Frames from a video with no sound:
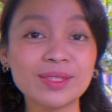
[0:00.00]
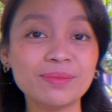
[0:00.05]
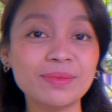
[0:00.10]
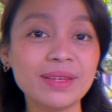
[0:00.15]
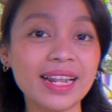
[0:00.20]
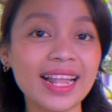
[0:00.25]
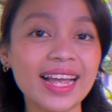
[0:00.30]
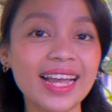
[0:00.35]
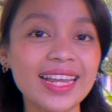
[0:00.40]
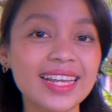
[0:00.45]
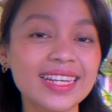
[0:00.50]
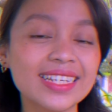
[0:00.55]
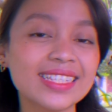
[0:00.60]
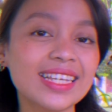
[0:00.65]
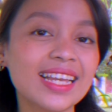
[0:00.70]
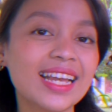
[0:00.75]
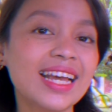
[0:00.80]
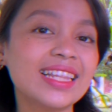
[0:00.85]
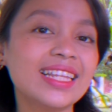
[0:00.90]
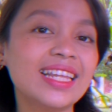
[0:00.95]
Milla yang
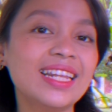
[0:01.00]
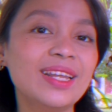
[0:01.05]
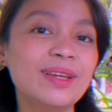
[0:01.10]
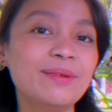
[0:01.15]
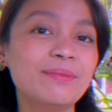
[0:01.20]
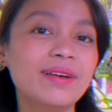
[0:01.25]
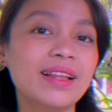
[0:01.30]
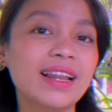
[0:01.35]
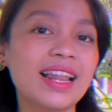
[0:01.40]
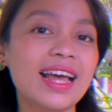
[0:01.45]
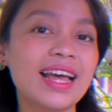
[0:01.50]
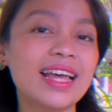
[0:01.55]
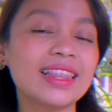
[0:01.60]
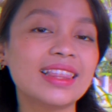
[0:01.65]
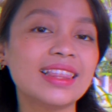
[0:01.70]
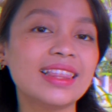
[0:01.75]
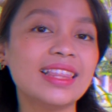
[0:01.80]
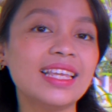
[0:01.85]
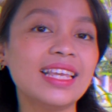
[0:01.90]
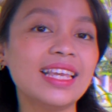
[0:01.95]
saat ini
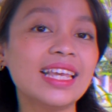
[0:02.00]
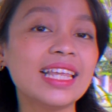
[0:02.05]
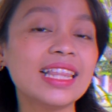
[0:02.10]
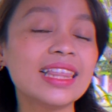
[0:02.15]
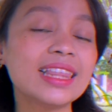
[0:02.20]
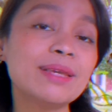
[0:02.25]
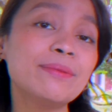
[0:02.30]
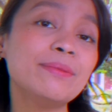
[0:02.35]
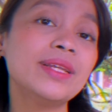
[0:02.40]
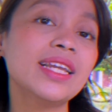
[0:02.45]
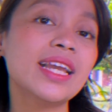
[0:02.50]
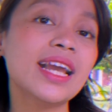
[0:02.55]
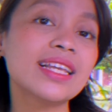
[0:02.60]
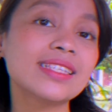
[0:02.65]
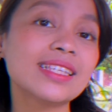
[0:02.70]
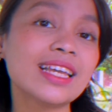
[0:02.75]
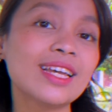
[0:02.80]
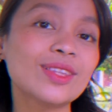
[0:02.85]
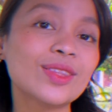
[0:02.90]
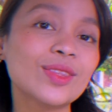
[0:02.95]
melatih tim
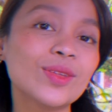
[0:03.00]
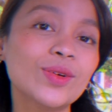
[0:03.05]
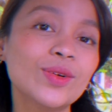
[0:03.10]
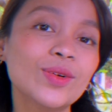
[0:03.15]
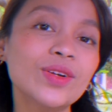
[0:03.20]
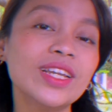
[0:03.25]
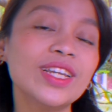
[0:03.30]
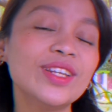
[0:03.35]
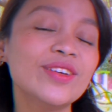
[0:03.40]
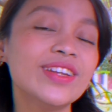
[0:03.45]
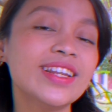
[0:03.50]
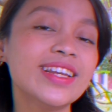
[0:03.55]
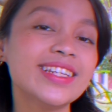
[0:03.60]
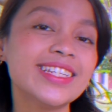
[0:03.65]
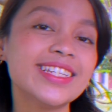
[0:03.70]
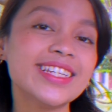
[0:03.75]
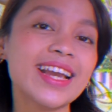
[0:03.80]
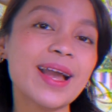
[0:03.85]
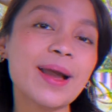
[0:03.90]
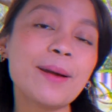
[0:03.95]
Liga 1
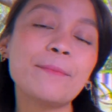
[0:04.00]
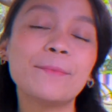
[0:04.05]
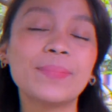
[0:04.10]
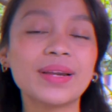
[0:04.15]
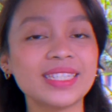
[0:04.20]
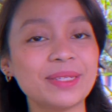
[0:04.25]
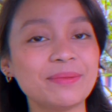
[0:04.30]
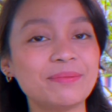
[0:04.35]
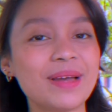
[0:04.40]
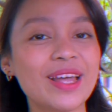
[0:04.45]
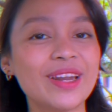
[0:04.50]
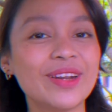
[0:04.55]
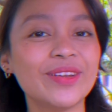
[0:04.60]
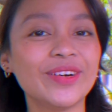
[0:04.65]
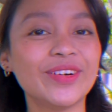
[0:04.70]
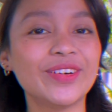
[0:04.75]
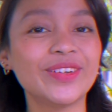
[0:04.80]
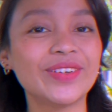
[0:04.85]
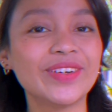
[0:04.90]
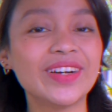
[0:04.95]
Indonesia Persib
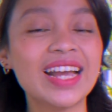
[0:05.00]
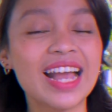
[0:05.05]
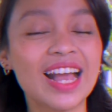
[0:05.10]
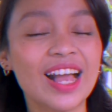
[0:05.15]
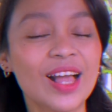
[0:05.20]
Bandung.